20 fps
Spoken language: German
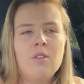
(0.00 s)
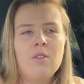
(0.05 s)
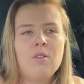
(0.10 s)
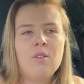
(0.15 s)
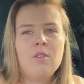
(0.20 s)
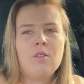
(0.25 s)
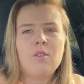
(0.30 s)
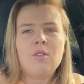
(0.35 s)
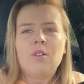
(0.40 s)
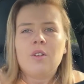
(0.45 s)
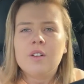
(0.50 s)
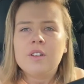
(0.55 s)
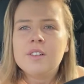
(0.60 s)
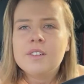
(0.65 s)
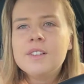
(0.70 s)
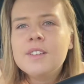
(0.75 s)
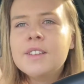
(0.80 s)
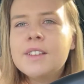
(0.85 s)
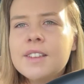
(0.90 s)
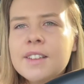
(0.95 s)

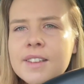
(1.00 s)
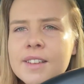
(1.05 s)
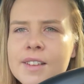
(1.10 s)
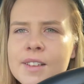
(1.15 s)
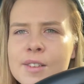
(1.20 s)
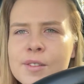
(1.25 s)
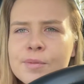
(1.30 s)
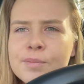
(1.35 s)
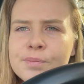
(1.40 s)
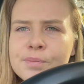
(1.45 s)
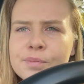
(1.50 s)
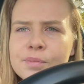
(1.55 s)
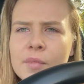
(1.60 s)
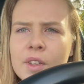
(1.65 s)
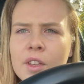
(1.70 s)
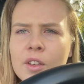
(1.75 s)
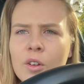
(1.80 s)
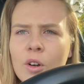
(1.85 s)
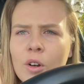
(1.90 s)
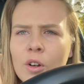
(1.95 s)
Und ähm,
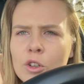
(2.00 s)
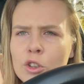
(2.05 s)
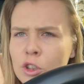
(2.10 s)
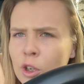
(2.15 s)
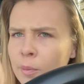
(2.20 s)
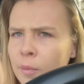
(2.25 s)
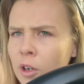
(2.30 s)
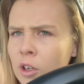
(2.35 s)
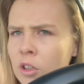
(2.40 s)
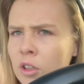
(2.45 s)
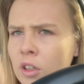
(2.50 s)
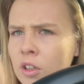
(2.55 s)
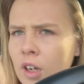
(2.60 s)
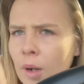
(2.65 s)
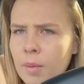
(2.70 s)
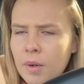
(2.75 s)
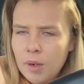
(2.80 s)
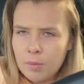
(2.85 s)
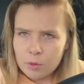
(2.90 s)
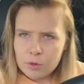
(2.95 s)
ja, ich denke mal, die
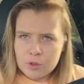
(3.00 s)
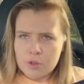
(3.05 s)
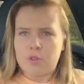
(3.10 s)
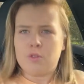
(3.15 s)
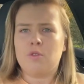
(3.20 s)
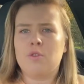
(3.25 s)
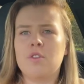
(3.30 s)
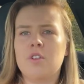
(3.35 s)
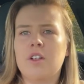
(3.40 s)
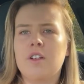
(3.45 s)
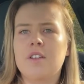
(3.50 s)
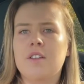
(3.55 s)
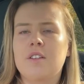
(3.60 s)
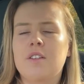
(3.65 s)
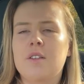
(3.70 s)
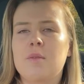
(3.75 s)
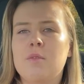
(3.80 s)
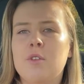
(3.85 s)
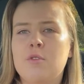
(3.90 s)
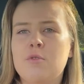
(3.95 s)
Kameraposition ist alles
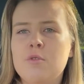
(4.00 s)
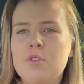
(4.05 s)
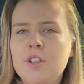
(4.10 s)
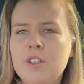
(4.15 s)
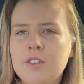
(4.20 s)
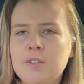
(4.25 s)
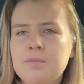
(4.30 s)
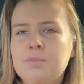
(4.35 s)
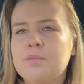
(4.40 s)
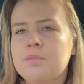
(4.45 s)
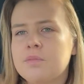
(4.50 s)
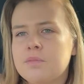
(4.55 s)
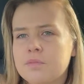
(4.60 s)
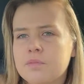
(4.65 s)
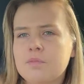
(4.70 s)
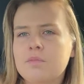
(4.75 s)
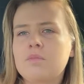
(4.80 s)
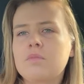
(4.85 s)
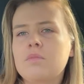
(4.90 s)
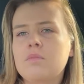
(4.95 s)
ziemlich gut hier.
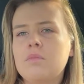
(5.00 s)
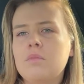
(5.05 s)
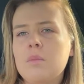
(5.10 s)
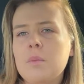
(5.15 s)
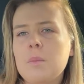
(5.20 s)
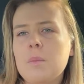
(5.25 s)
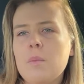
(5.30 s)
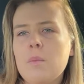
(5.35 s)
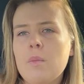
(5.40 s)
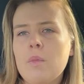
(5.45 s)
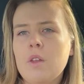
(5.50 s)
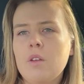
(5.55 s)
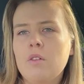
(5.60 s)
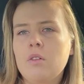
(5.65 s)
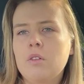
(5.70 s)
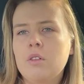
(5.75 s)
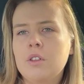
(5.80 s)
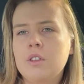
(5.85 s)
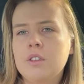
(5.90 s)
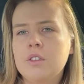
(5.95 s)

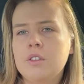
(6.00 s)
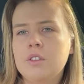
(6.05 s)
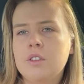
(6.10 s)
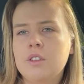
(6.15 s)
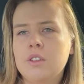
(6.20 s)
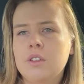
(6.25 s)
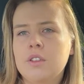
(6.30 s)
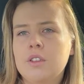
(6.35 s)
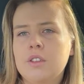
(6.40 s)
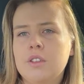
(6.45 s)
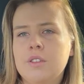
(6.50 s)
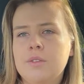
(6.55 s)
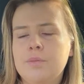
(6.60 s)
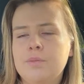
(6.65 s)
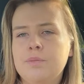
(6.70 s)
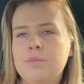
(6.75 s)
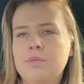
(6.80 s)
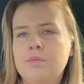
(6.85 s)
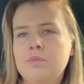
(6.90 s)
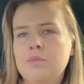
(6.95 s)
Und
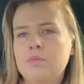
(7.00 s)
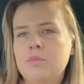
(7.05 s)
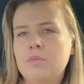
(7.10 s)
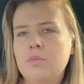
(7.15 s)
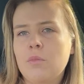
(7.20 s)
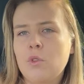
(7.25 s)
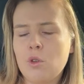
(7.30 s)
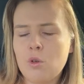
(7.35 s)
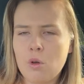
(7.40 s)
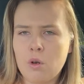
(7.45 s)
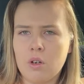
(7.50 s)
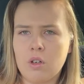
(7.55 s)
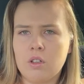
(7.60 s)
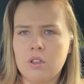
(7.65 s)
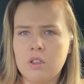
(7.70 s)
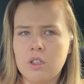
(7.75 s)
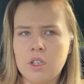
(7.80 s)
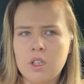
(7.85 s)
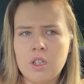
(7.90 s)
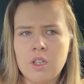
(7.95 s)
ähm, ja,
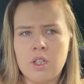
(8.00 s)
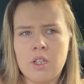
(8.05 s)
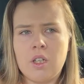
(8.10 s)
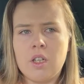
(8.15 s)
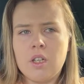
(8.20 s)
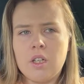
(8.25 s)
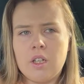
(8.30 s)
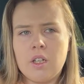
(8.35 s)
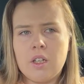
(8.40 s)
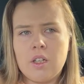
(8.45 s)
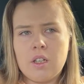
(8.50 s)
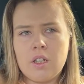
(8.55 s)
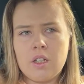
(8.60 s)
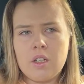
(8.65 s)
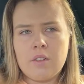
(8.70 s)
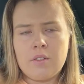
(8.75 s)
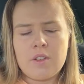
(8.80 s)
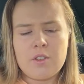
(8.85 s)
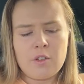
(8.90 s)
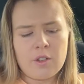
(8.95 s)

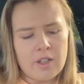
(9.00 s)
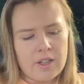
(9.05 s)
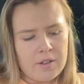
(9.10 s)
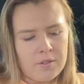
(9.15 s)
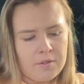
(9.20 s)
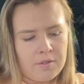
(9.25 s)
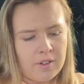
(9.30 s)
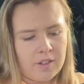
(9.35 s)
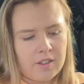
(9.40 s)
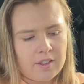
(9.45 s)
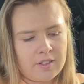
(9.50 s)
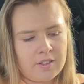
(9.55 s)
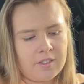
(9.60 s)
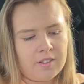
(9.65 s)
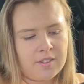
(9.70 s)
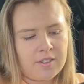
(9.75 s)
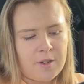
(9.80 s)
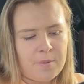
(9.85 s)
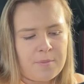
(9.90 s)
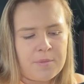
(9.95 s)
wie soll ich anfangen?
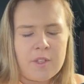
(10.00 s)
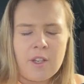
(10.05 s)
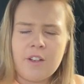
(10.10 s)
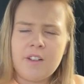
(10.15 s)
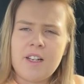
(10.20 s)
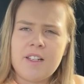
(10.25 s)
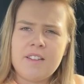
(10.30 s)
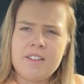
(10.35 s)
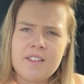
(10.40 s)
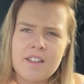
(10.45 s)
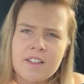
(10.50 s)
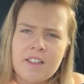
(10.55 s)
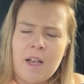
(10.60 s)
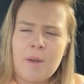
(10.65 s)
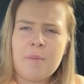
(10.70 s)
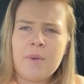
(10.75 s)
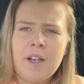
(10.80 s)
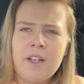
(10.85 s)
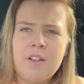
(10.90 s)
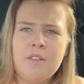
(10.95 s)
Ähm, ja, in letzter Zeit
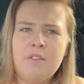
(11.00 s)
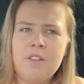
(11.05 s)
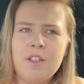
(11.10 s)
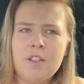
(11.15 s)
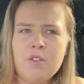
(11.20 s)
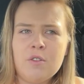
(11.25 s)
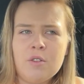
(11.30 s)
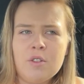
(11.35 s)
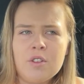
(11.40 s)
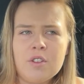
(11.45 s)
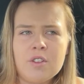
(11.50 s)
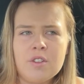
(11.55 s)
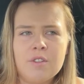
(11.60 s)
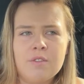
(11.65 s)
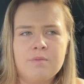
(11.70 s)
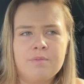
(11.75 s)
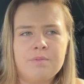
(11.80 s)
kamen keine Videos.